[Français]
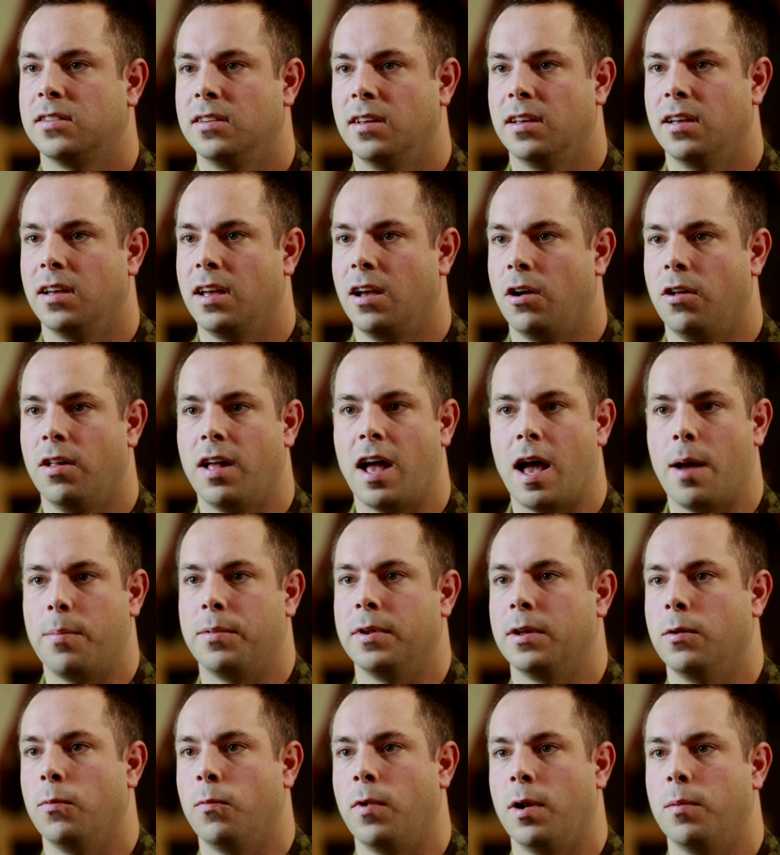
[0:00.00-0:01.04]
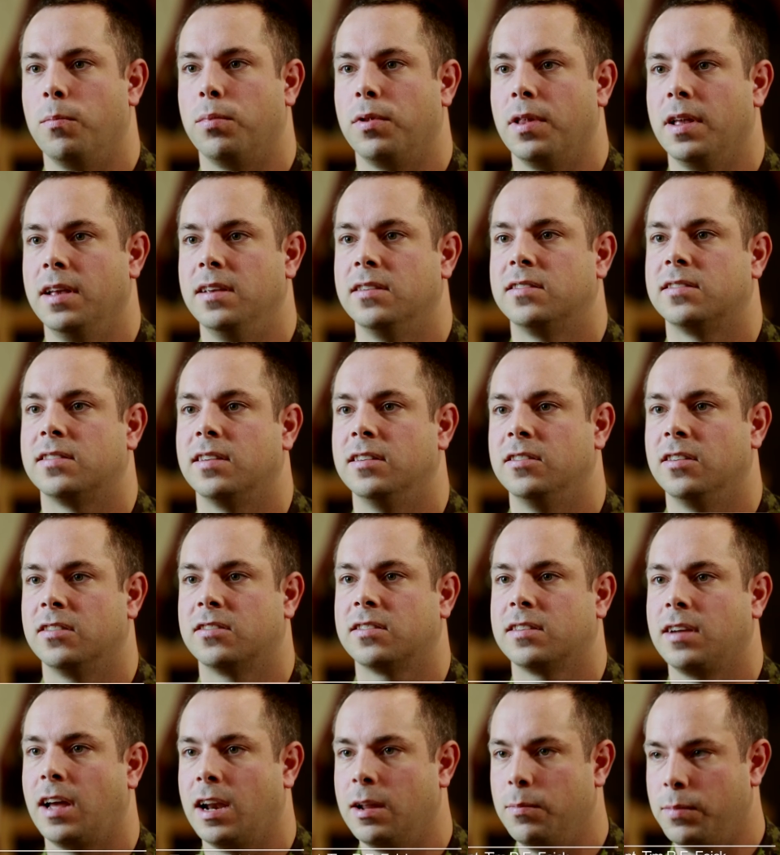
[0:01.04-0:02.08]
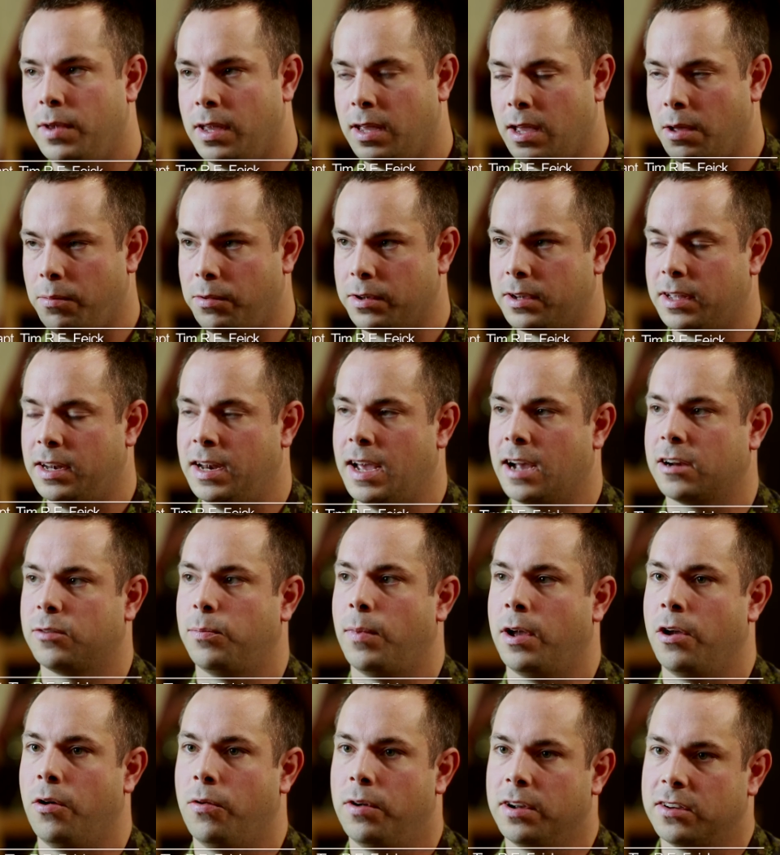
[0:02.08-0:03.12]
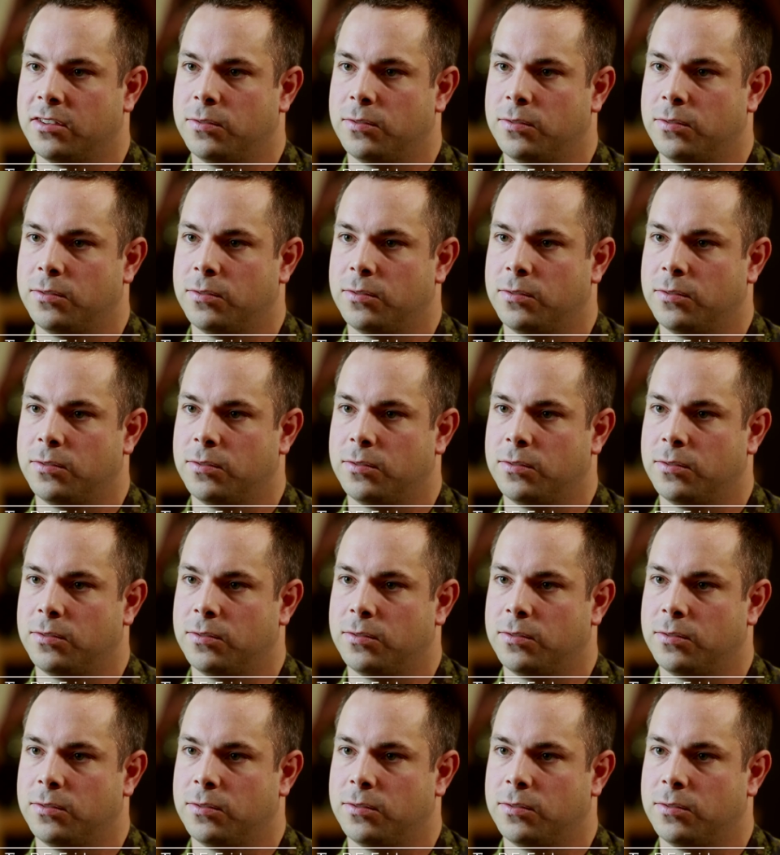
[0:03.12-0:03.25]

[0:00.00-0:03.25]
mes propres expériences là-bas, c'est ce qui m'a touché le plus.